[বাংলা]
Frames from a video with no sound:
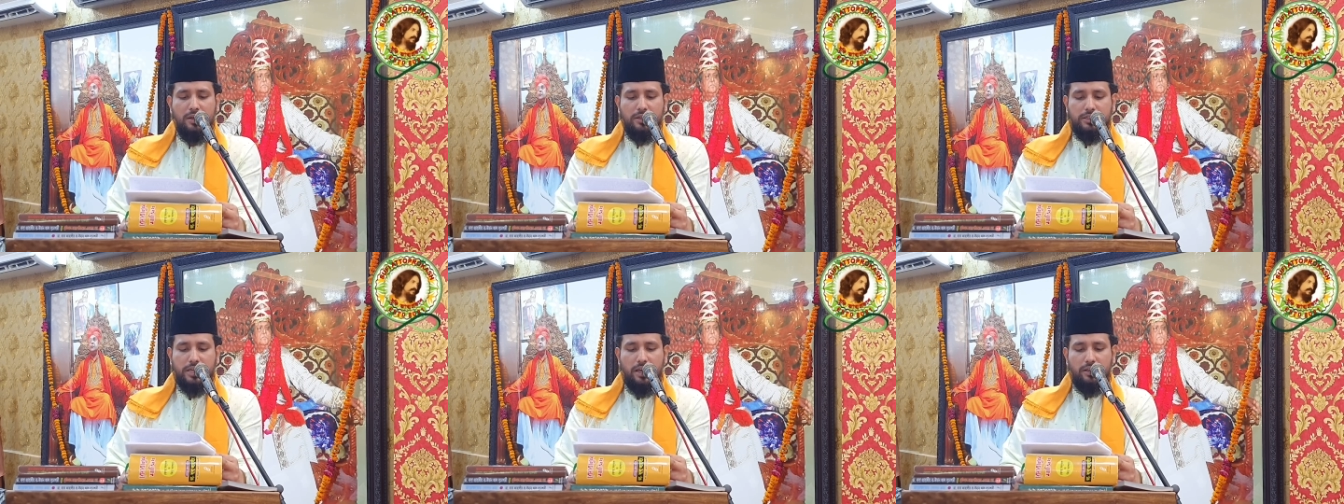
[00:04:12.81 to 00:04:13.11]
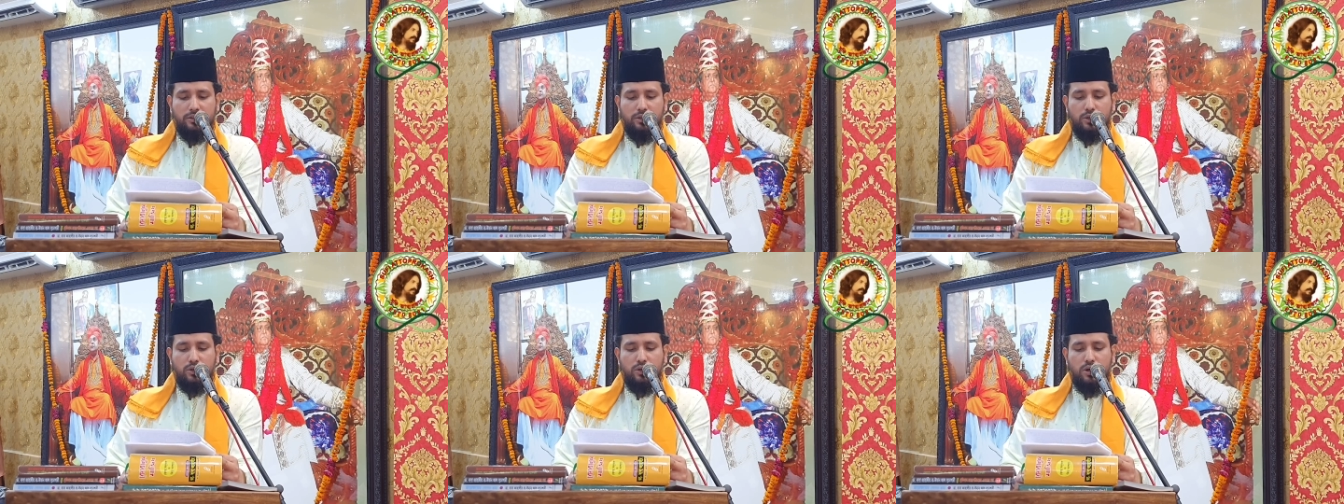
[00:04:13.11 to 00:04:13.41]

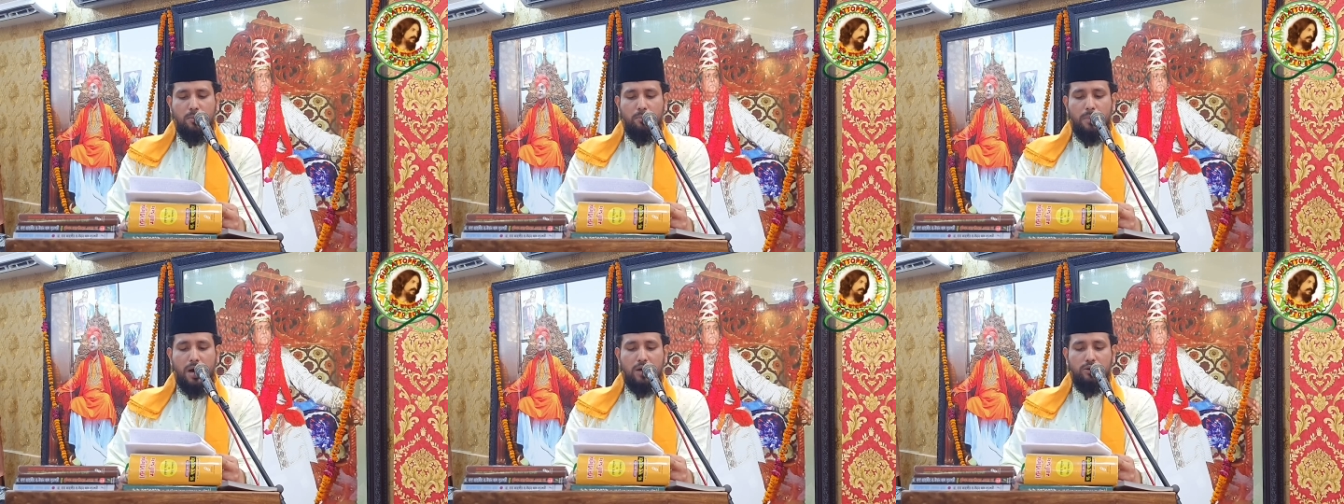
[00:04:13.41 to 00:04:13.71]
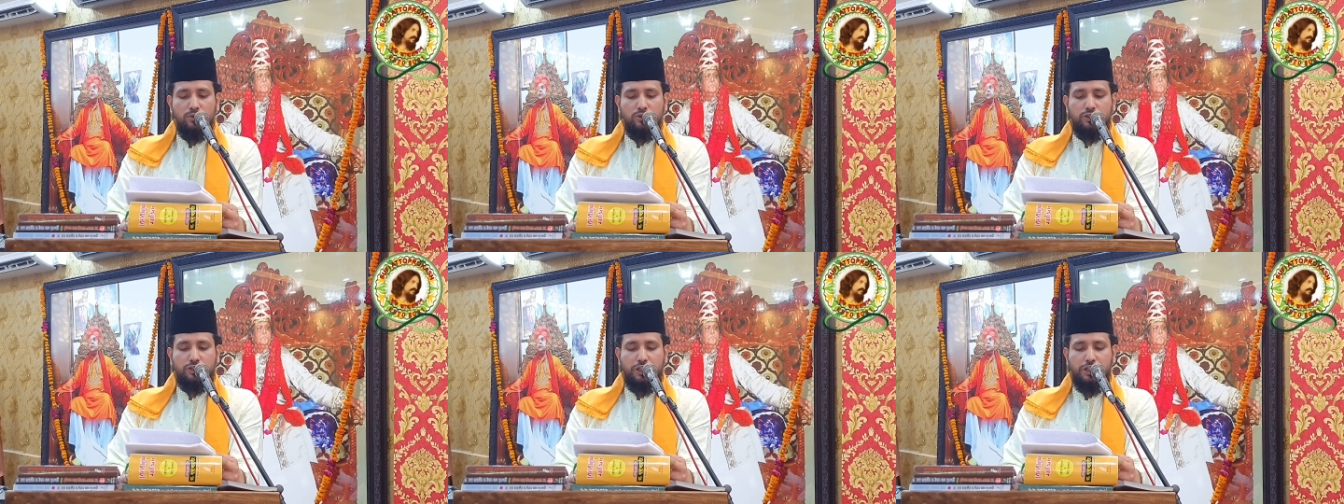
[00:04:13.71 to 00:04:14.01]
সেই জন্য
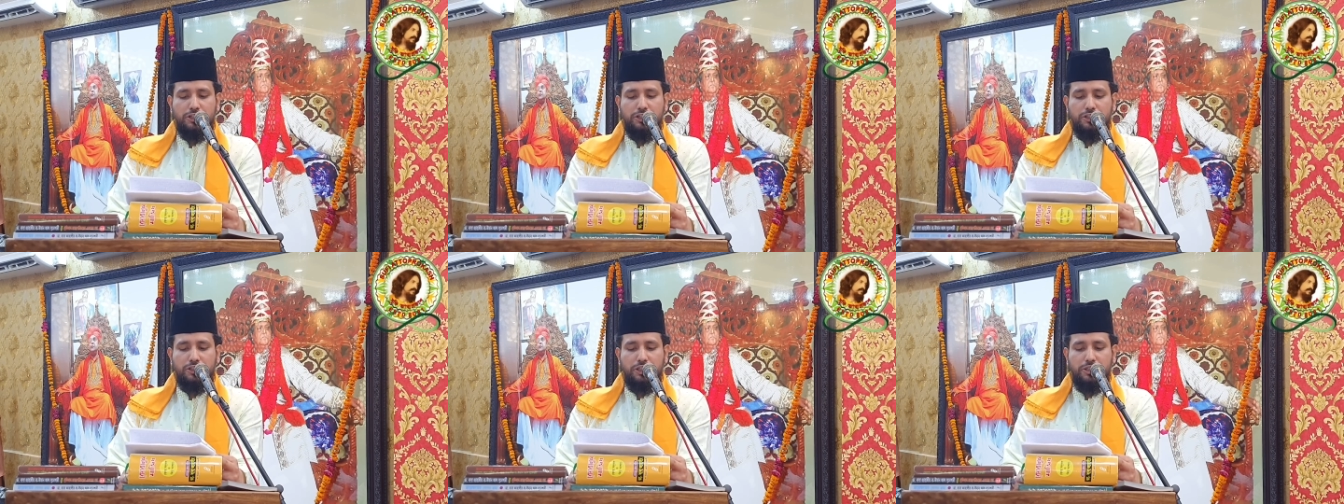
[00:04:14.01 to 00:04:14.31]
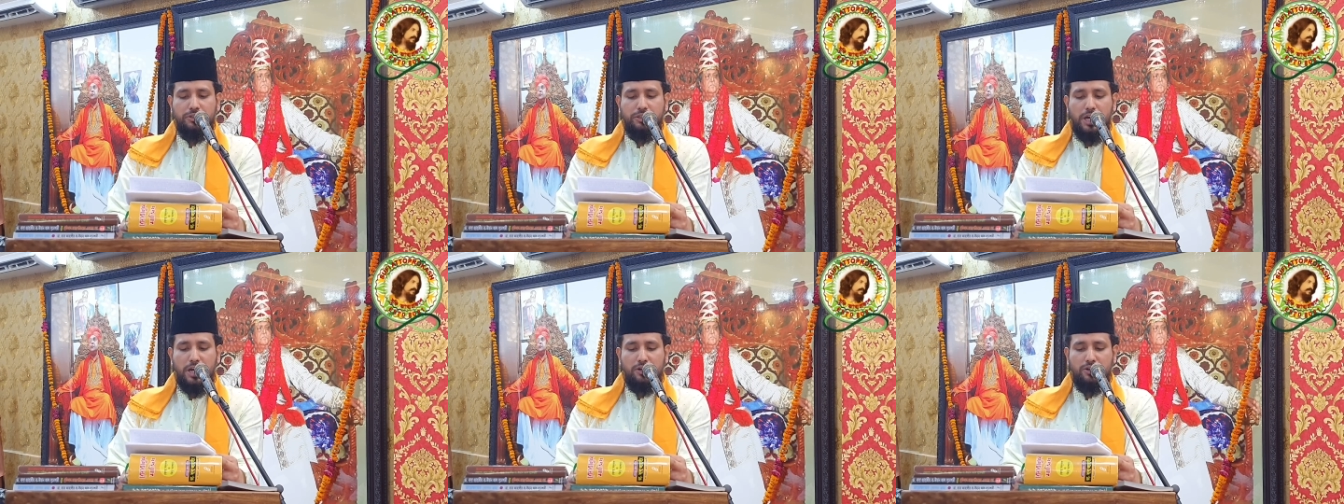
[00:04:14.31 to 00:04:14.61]
মানুষ সৃষ্টি
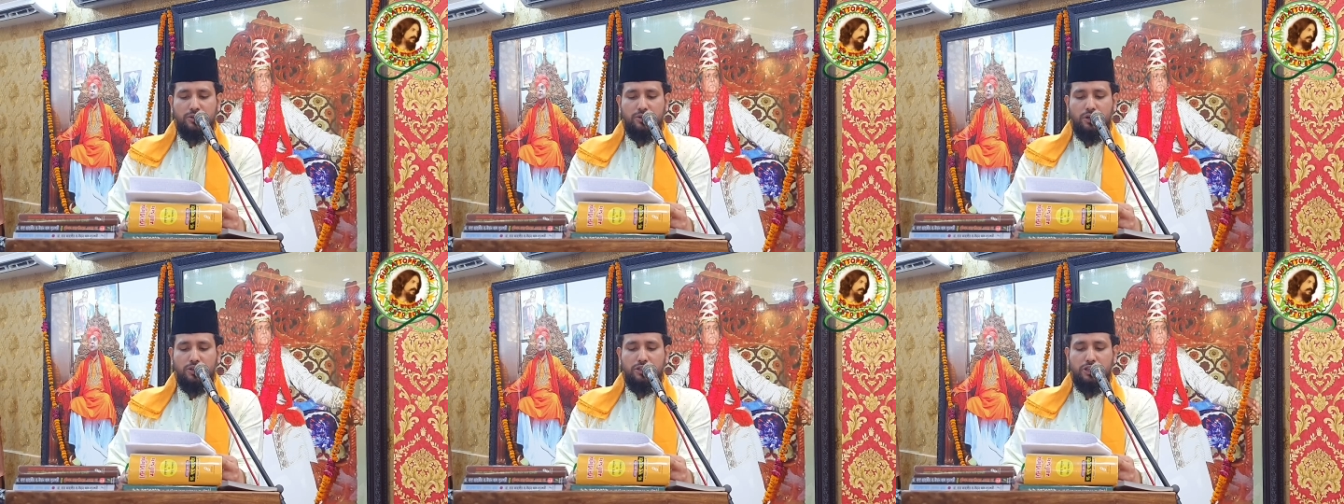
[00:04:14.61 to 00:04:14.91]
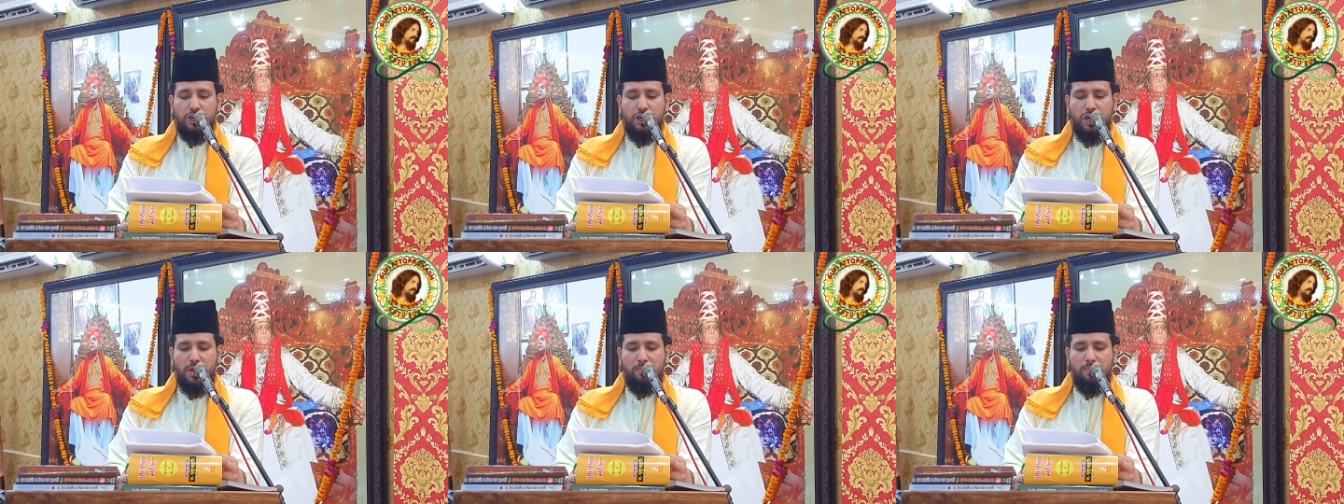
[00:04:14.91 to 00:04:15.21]
শ্রেষ্ঠ
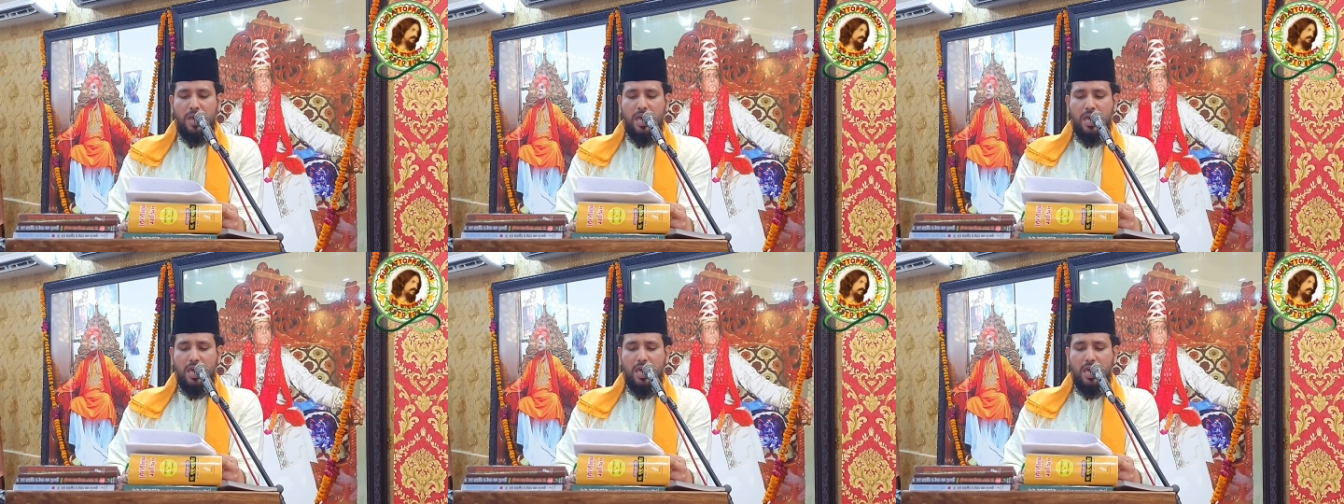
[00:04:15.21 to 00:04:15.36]
জীব